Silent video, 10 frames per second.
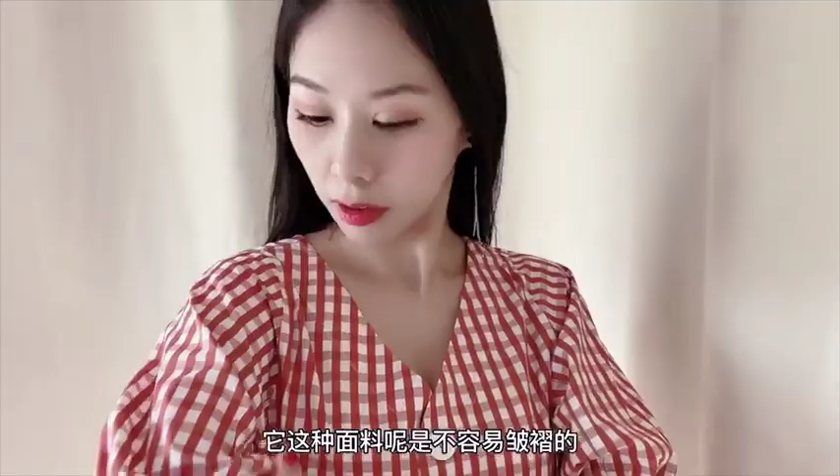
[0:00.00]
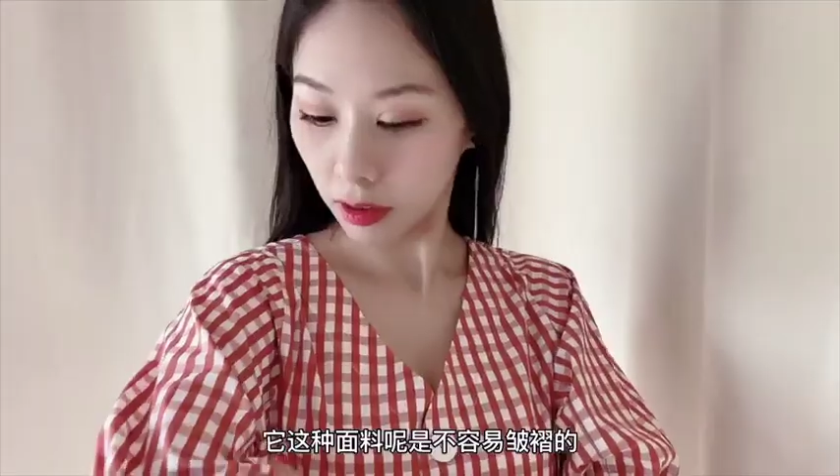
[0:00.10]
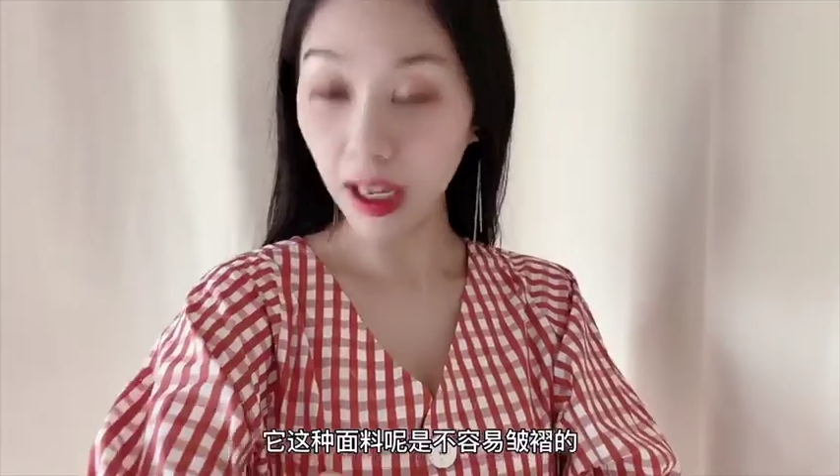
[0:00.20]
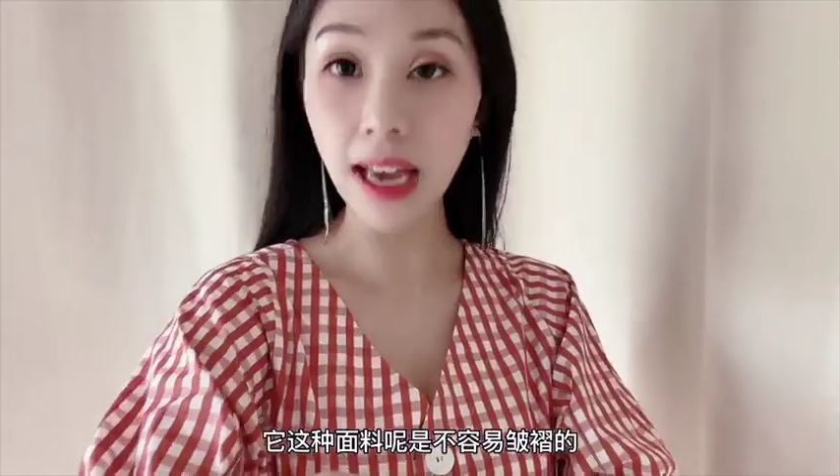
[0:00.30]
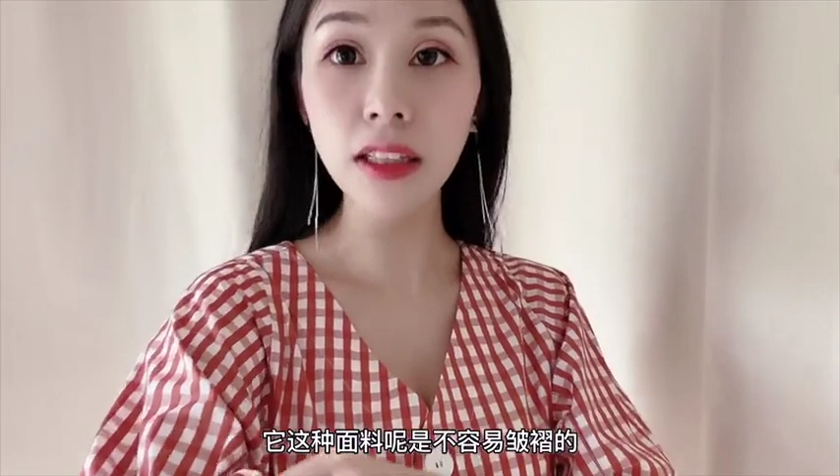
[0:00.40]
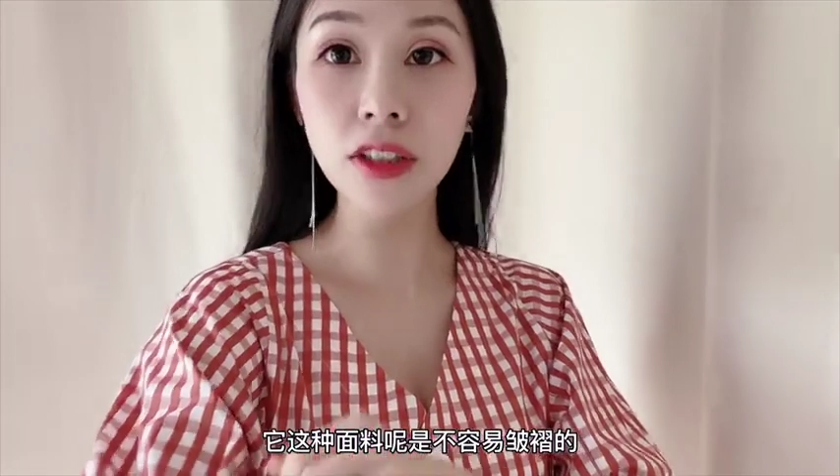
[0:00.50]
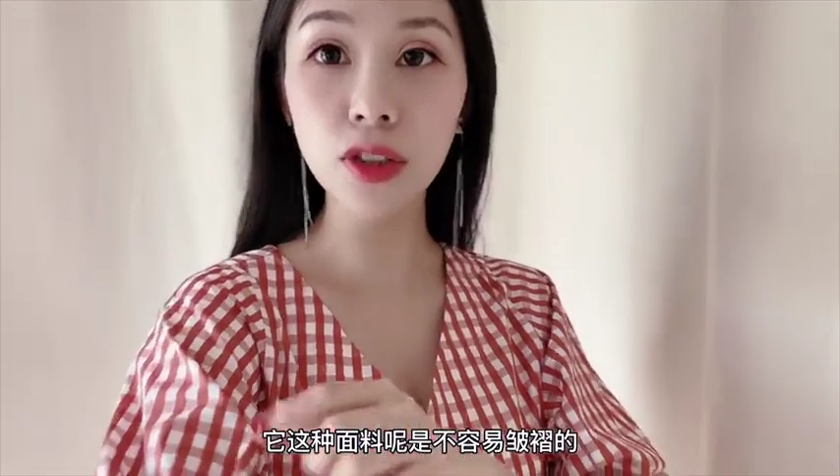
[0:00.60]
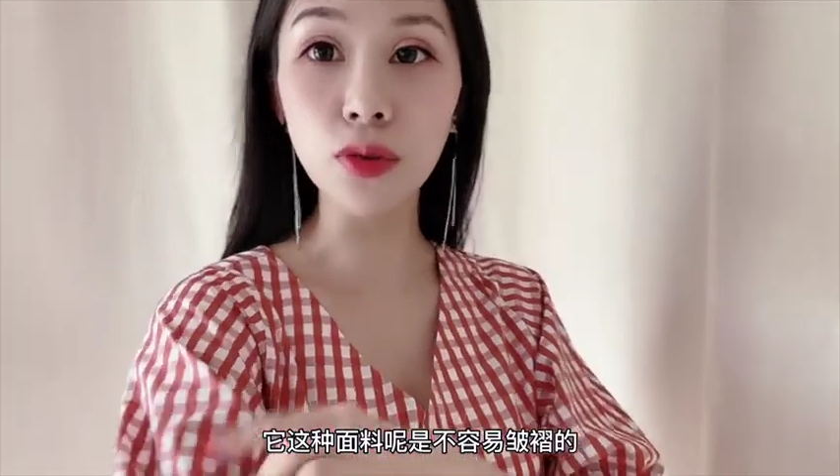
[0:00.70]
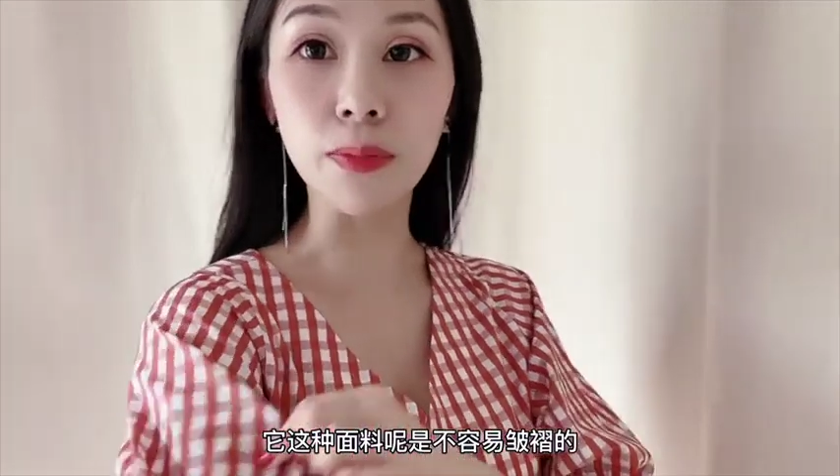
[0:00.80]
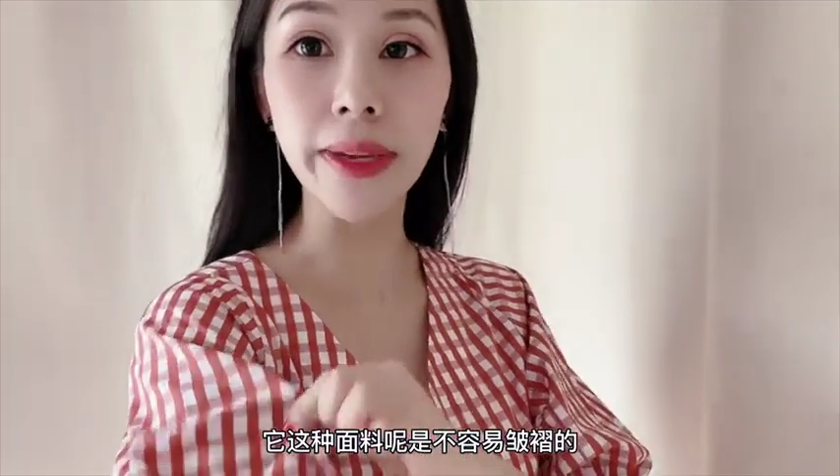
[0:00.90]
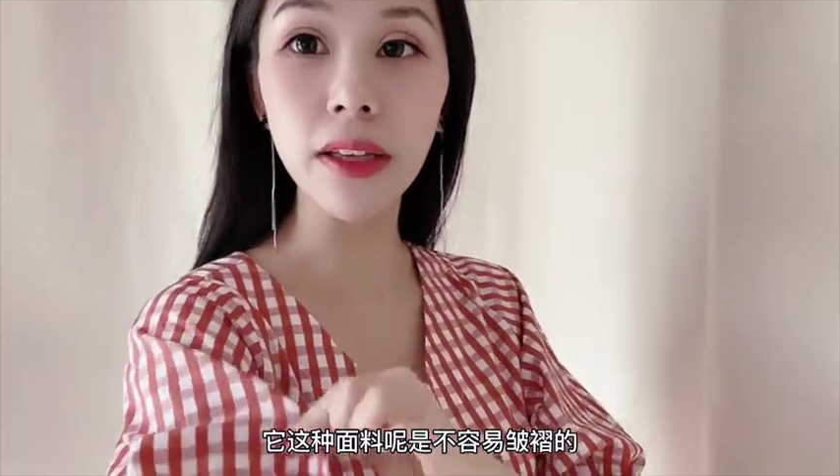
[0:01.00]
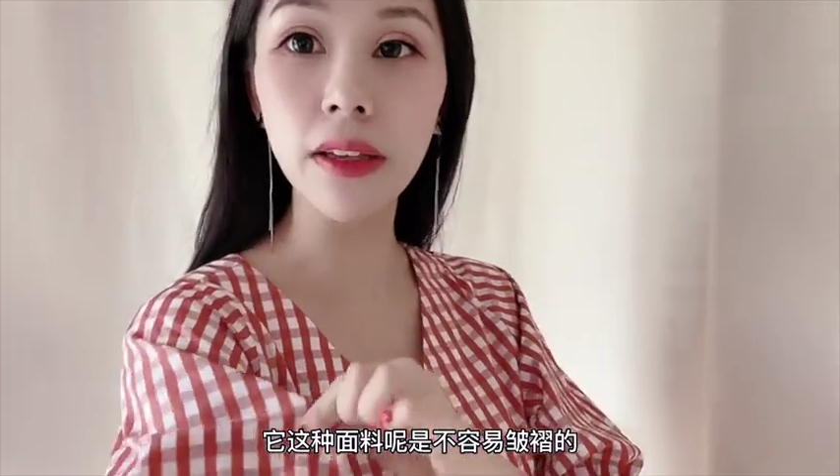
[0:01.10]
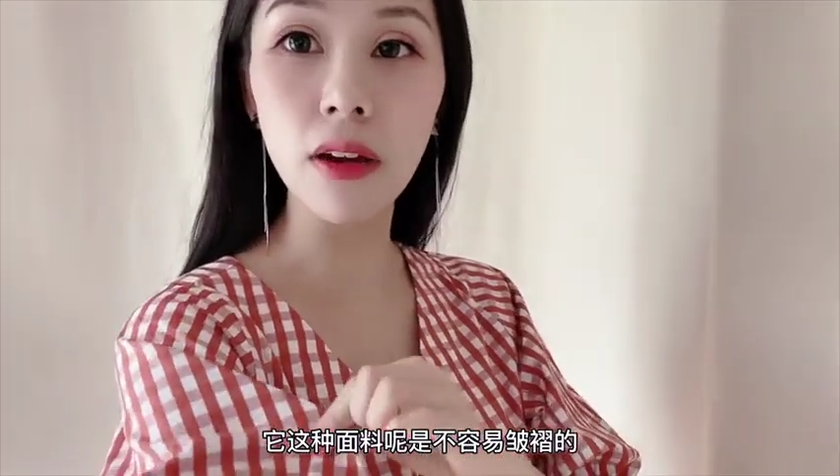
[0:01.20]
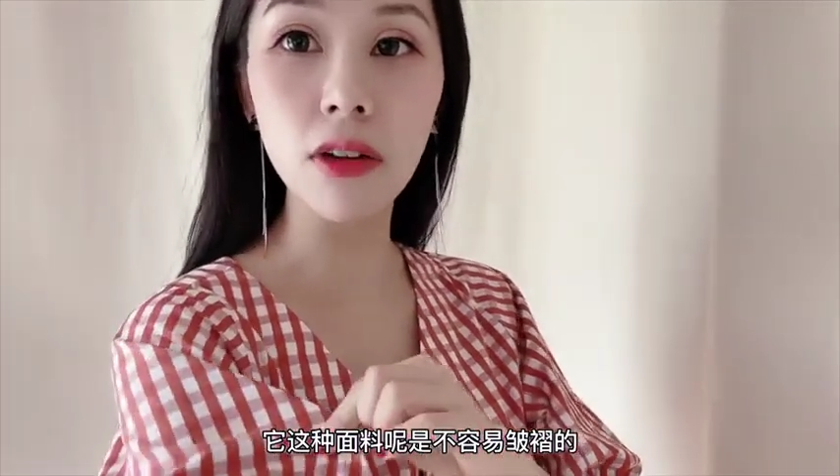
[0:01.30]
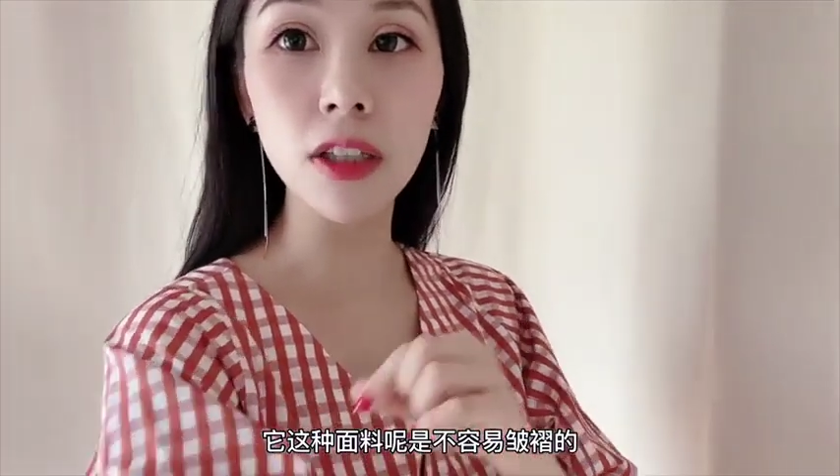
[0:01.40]
它这种面
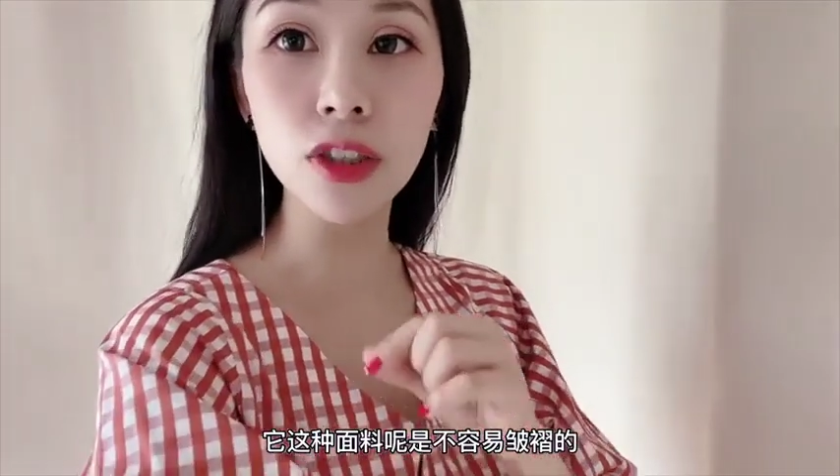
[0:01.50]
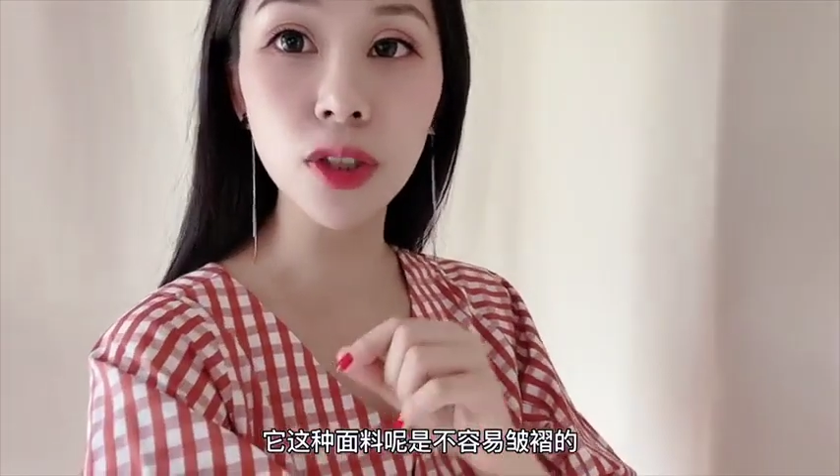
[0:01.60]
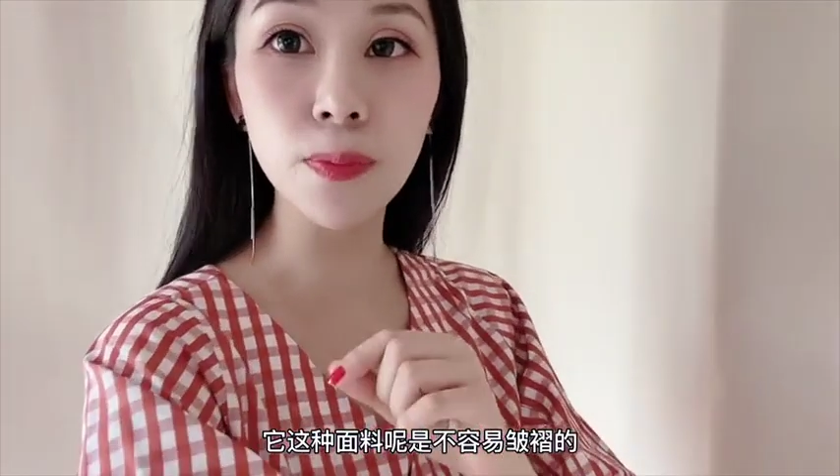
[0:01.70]
料呢是